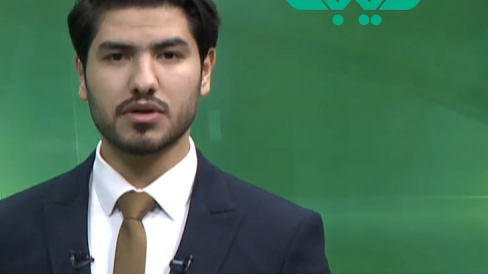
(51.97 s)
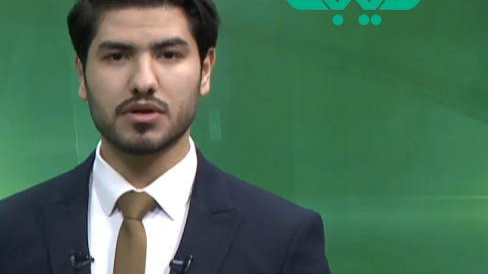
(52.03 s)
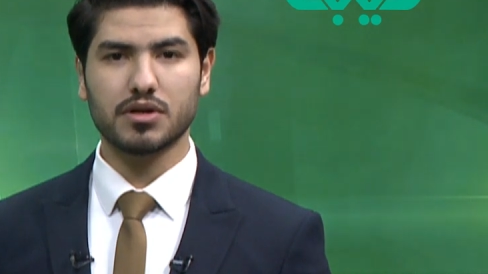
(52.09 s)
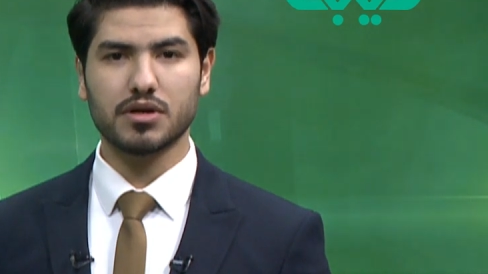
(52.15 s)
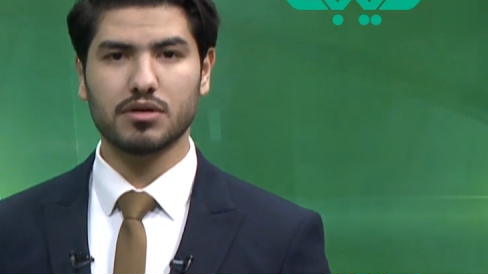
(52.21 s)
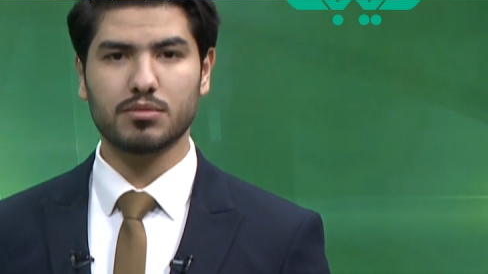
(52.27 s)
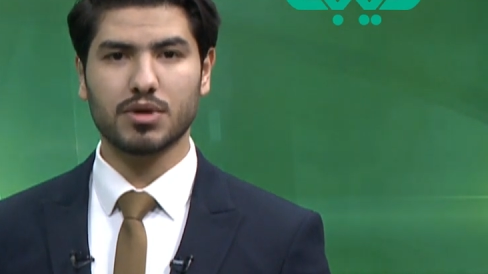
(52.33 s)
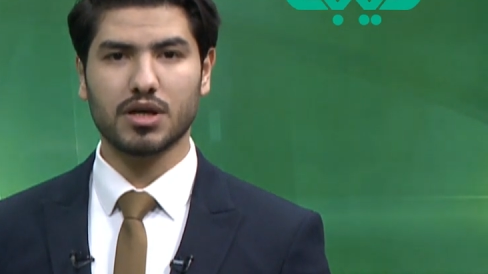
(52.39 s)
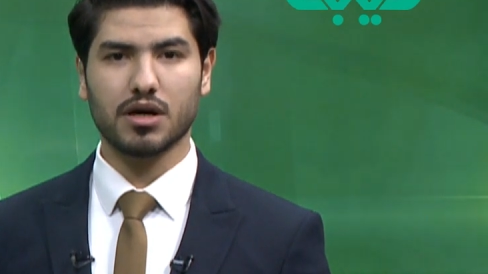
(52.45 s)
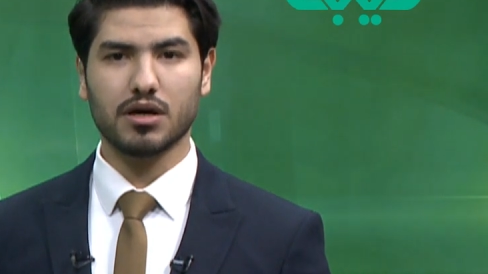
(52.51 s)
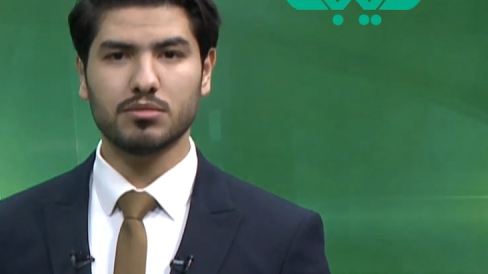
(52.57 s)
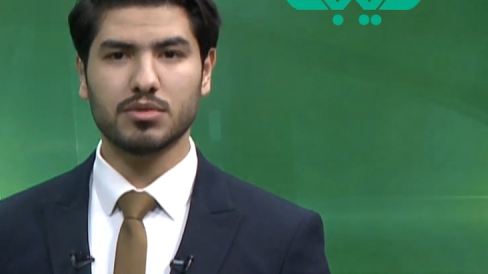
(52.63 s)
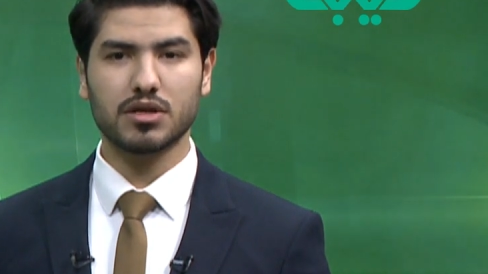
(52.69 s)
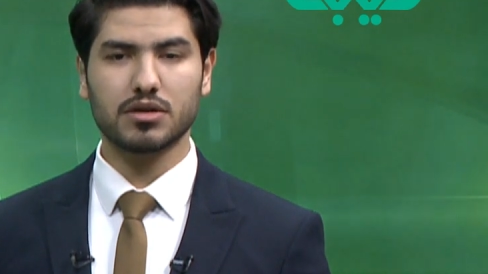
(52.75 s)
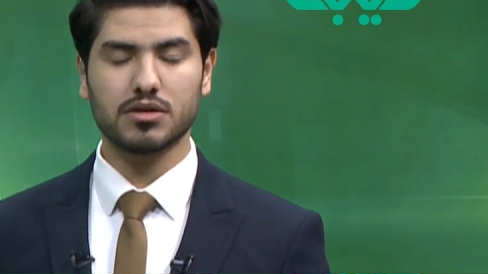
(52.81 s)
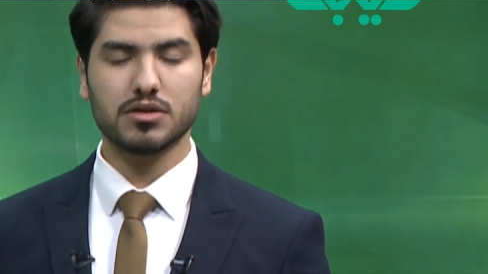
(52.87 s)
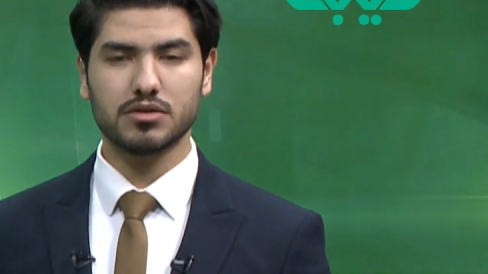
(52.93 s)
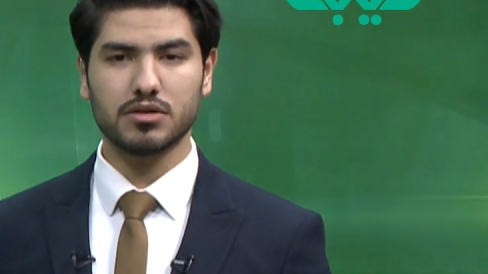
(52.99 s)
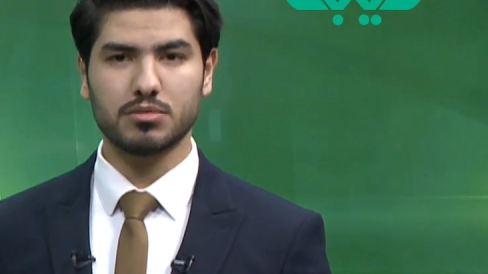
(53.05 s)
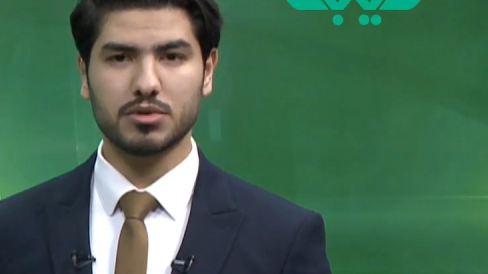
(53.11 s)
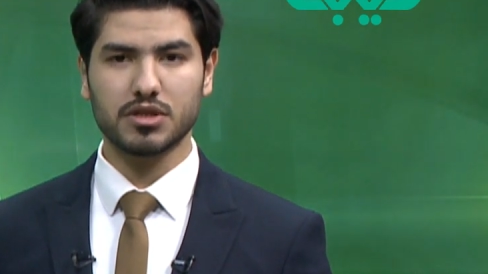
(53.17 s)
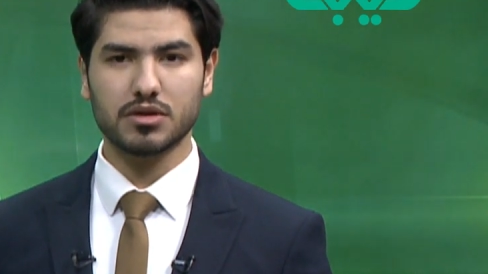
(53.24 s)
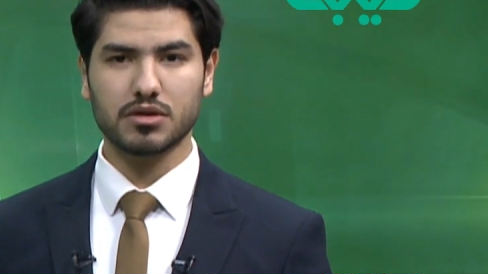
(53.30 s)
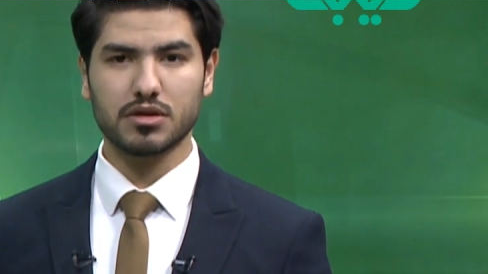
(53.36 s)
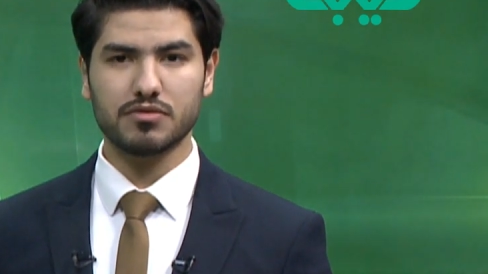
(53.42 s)
النائب العام القاضي
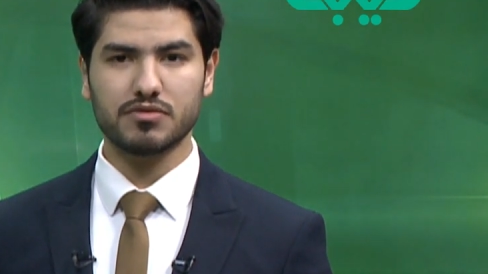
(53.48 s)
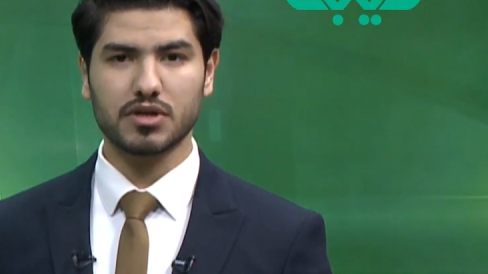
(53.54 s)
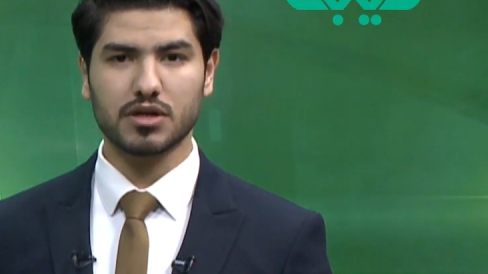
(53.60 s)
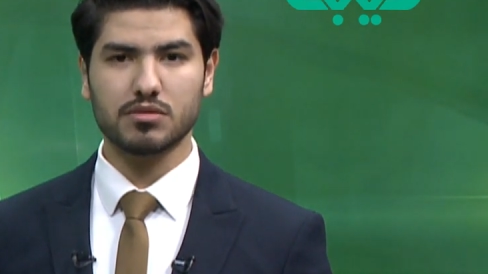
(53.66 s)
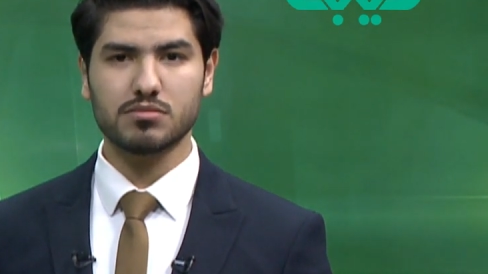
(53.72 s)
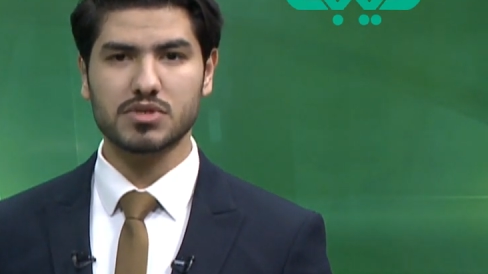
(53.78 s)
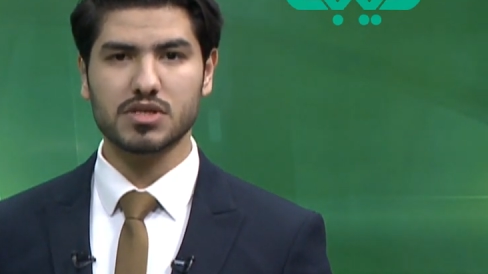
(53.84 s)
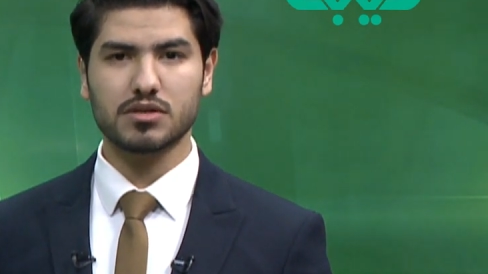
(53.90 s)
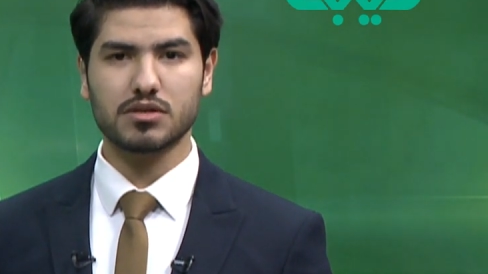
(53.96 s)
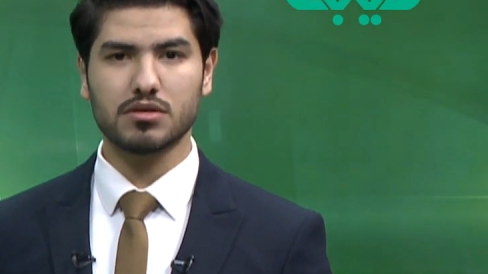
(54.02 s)
بإيقاف خمسة